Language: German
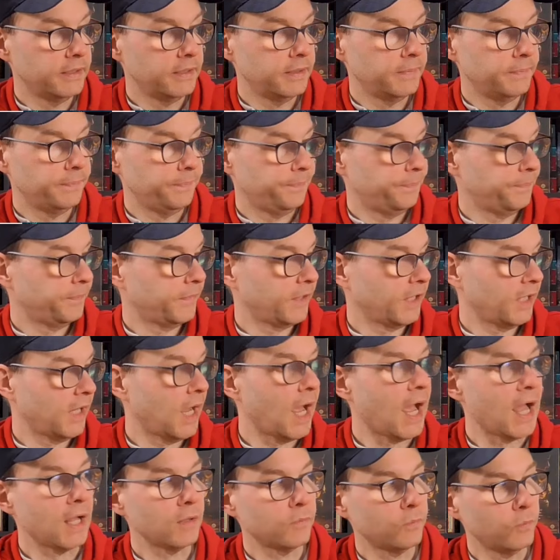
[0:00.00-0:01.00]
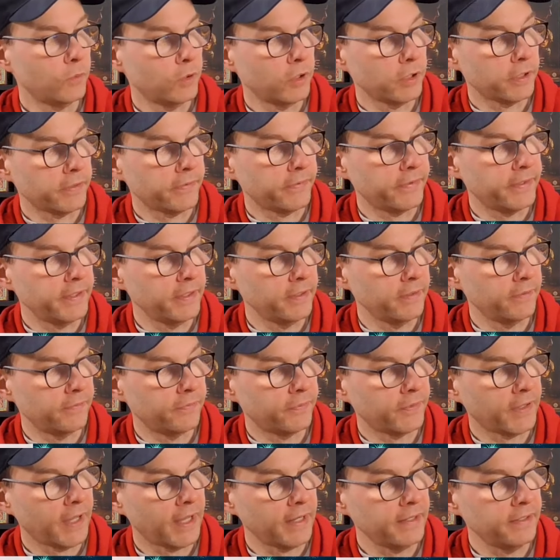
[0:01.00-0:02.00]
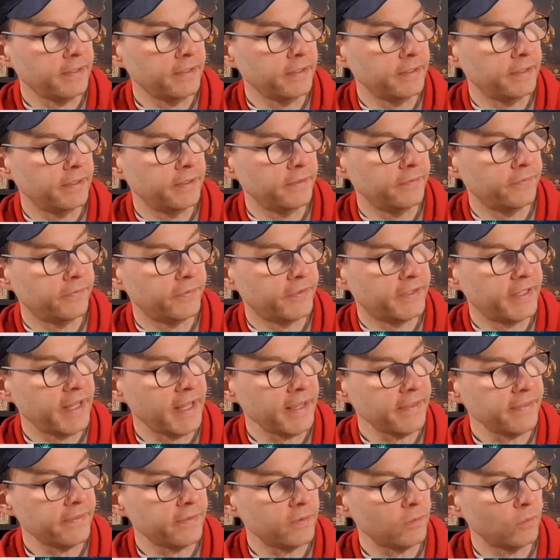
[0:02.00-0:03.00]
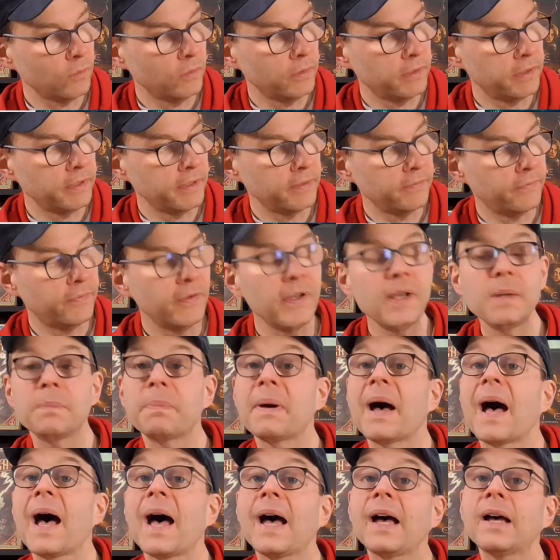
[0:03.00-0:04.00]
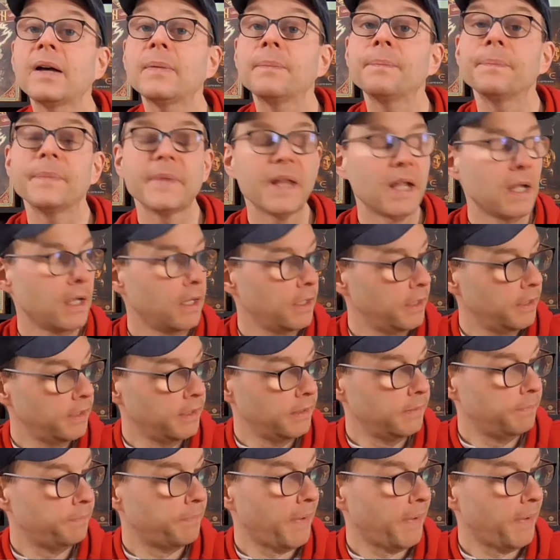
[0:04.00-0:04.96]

Ähm, Artworks hier Fran äh, Fdes und Philipp Ach äh,